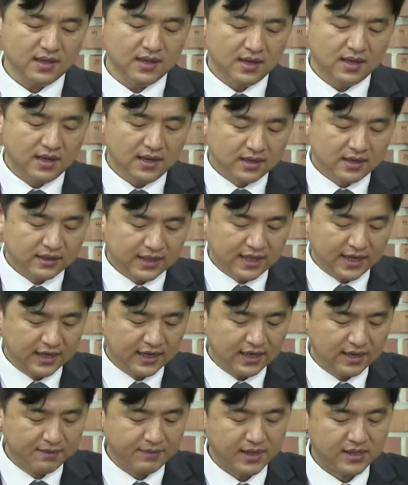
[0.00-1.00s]
나에게
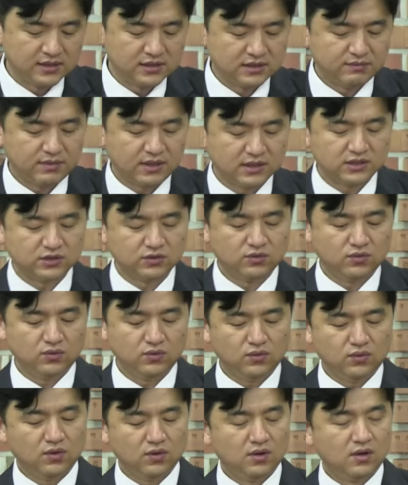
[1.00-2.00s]

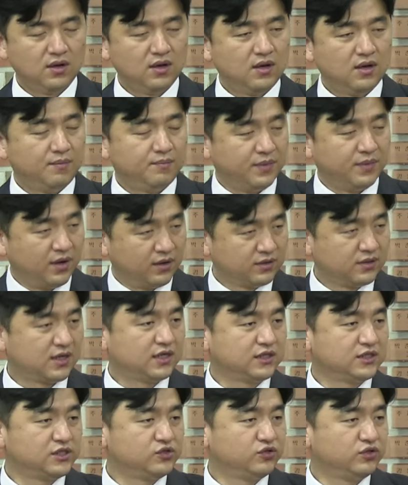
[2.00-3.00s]
말씀하시고 명령하실
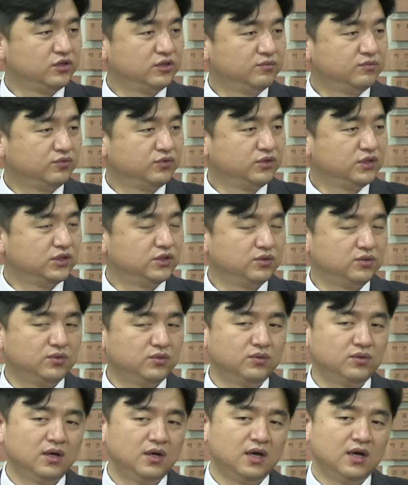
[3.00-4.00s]
수 있는
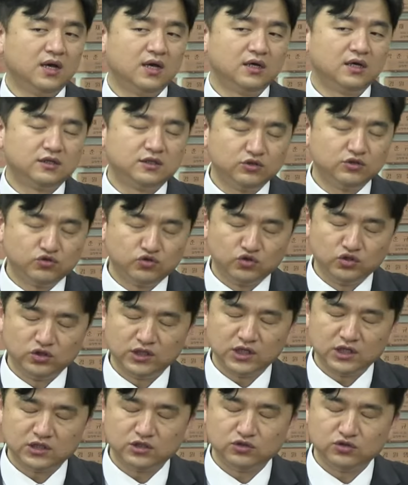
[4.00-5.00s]
분이시고 그 주인
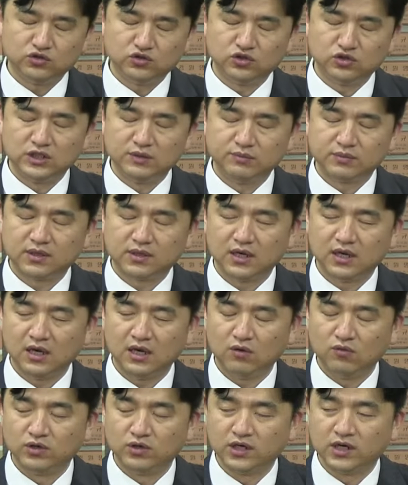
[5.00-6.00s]
되신 주님께
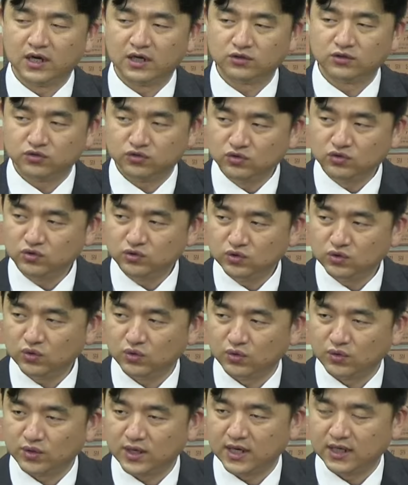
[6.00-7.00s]
우리가
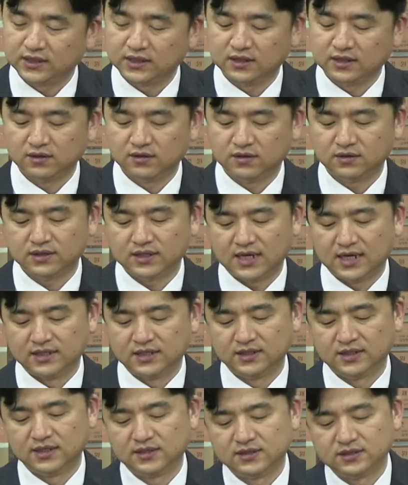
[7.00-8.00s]
순종해야 되는 것
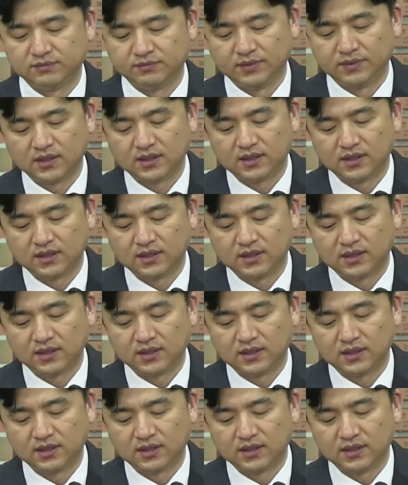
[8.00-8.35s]
아니겠습니까?